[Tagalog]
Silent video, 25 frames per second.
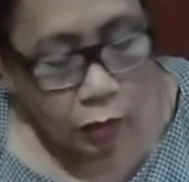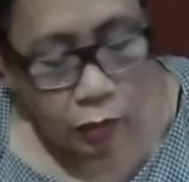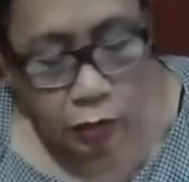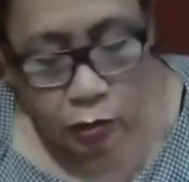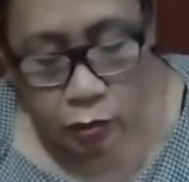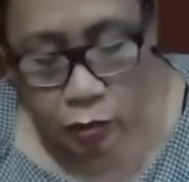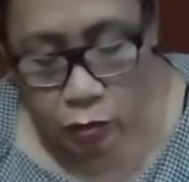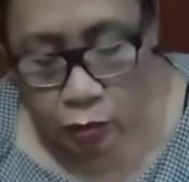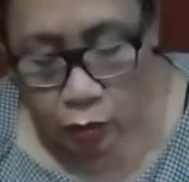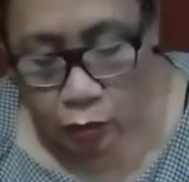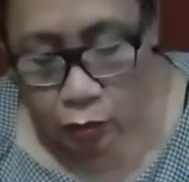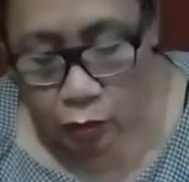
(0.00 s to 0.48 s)

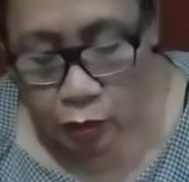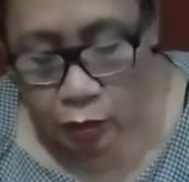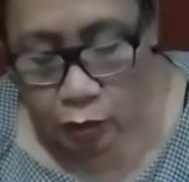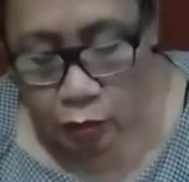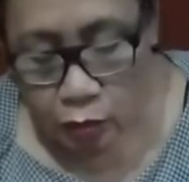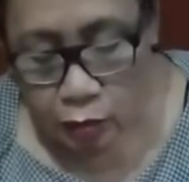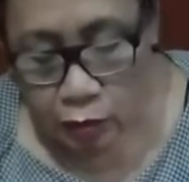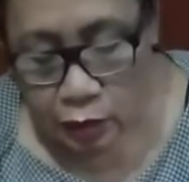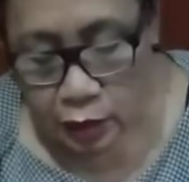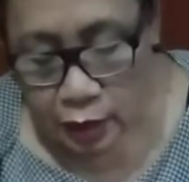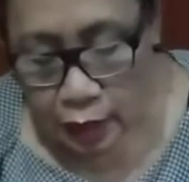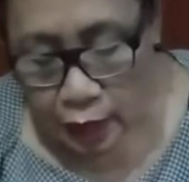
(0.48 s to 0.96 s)
So,
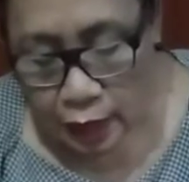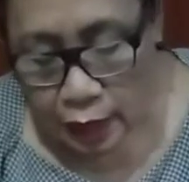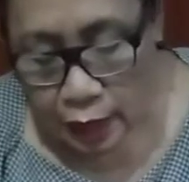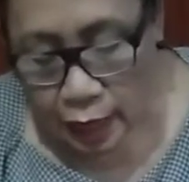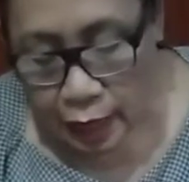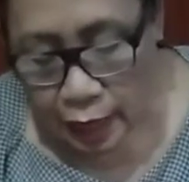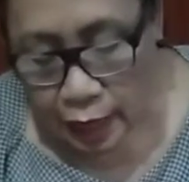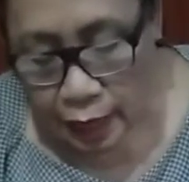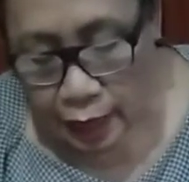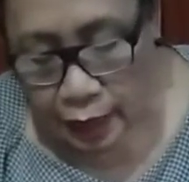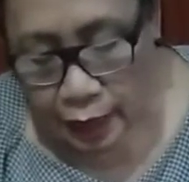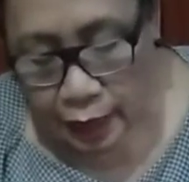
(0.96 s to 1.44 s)
yung sa
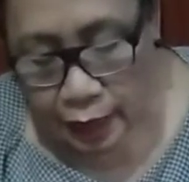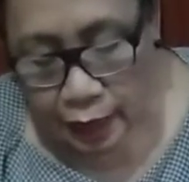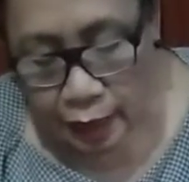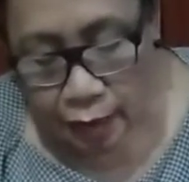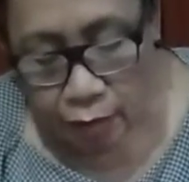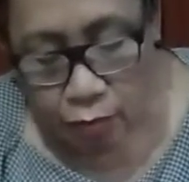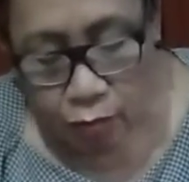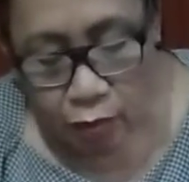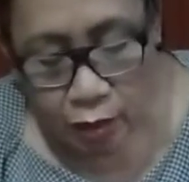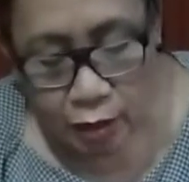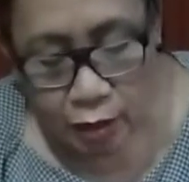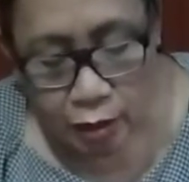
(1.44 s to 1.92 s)

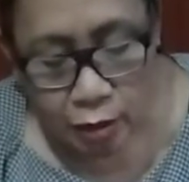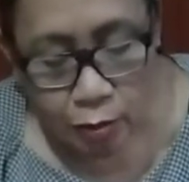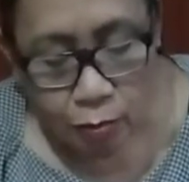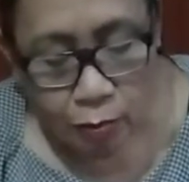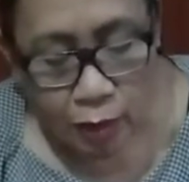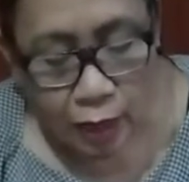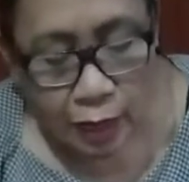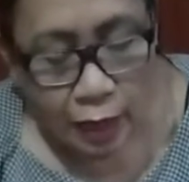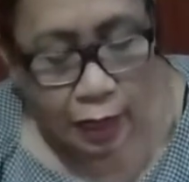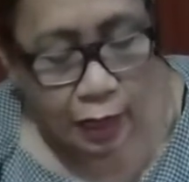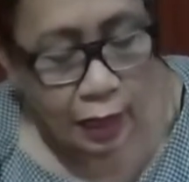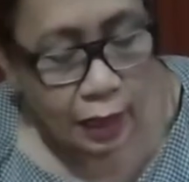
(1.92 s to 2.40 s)
ilalim, mas
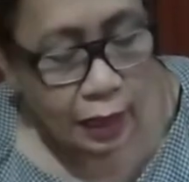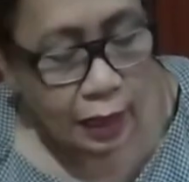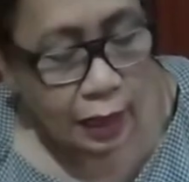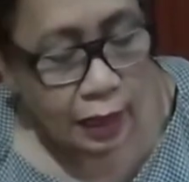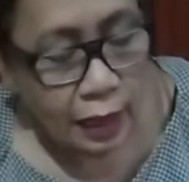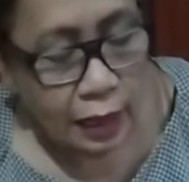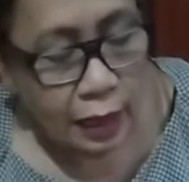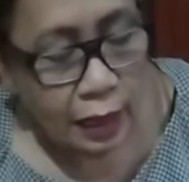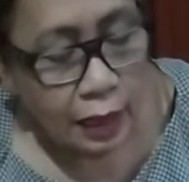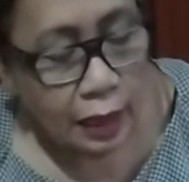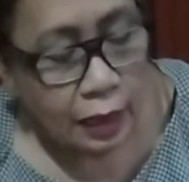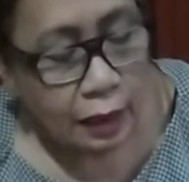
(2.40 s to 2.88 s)

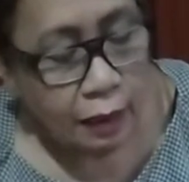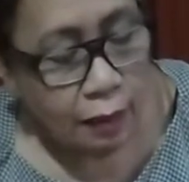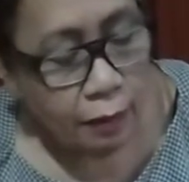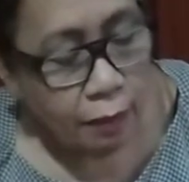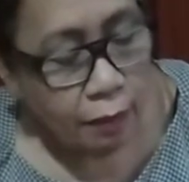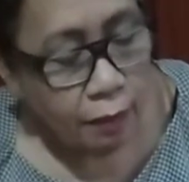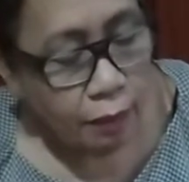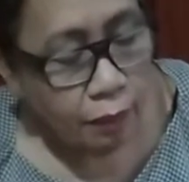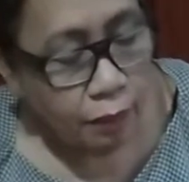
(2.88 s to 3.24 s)
malaki.